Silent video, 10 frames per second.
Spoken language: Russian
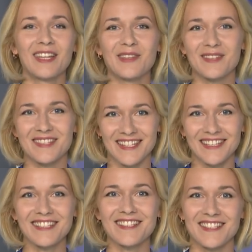но и
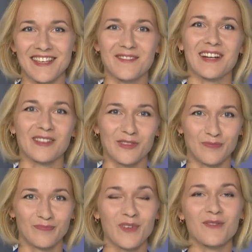целый день в
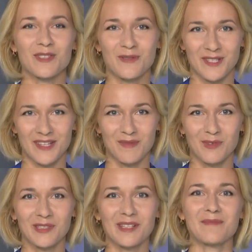году. В студии
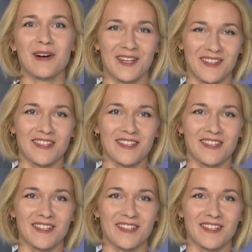работала Марина